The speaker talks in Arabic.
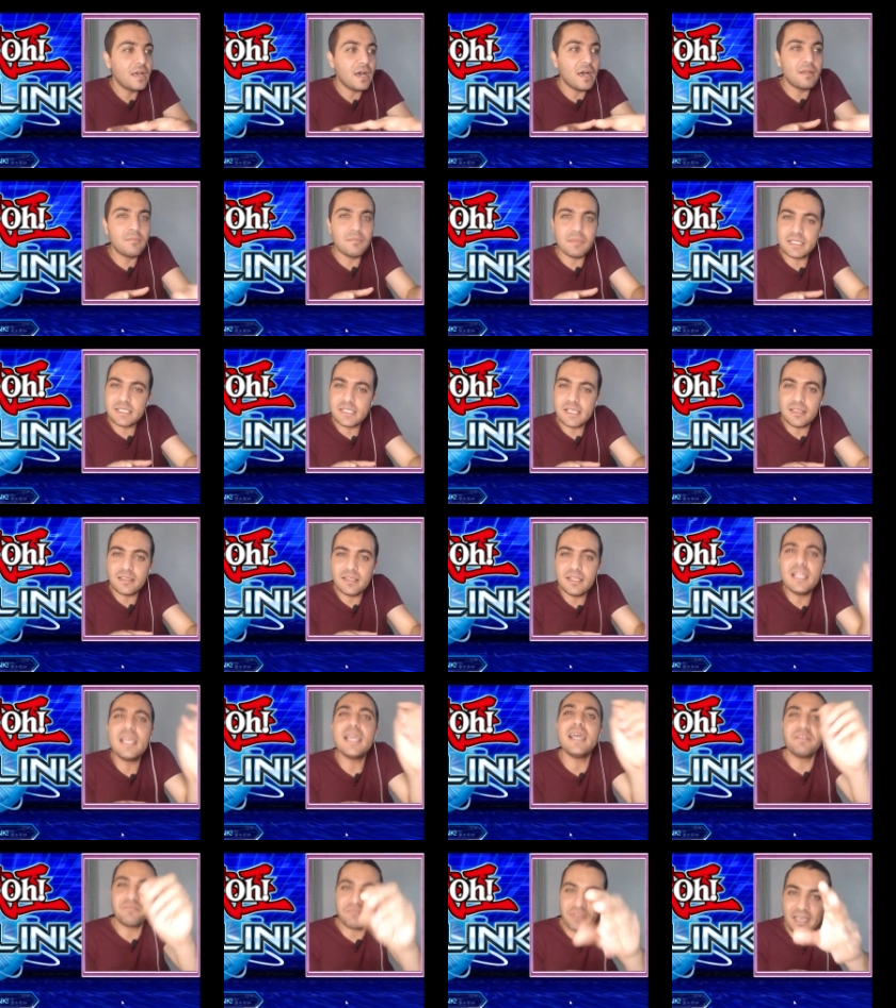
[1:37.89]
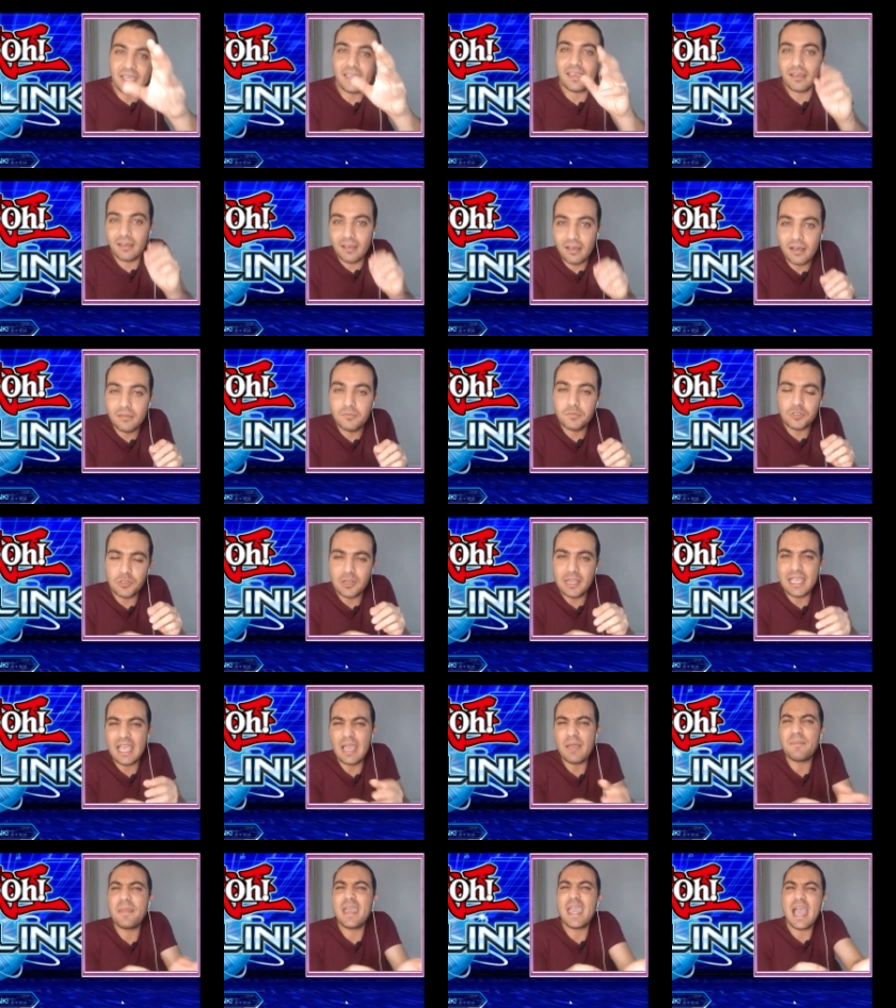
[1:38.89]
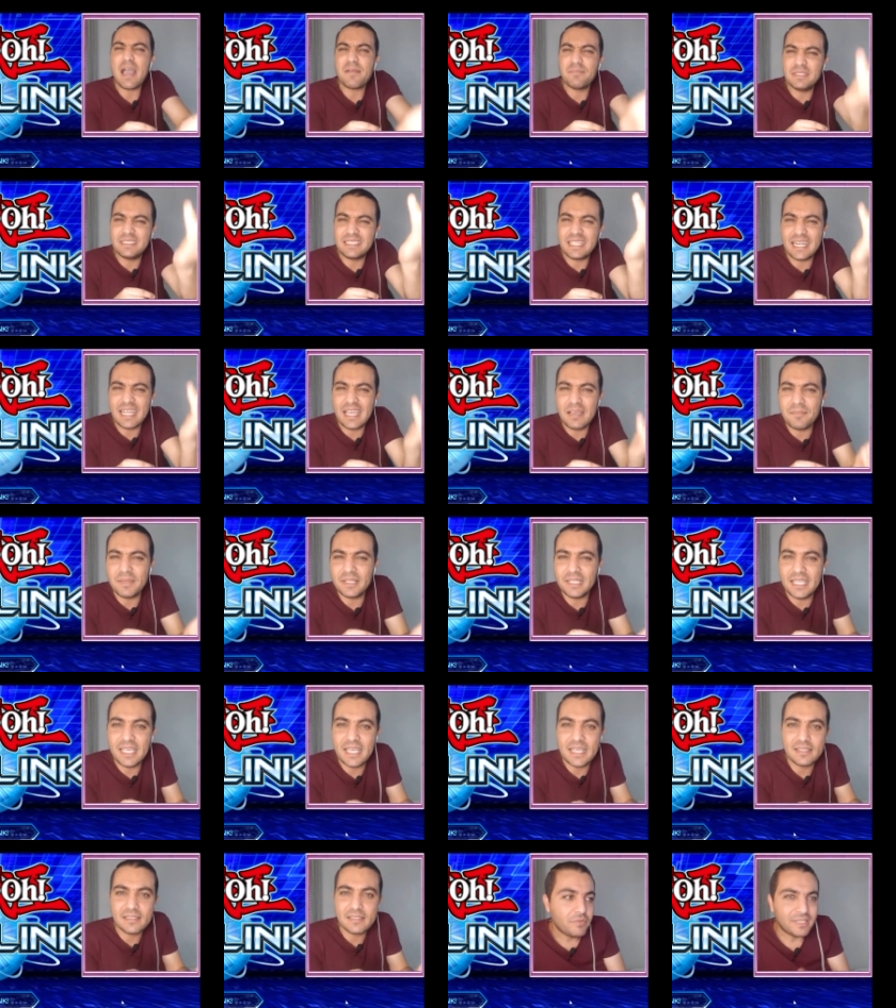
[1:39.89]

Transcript: المصيغه دي اللي هي الفخ اه مش اقول لك يا عم يا عم الترجمه ديت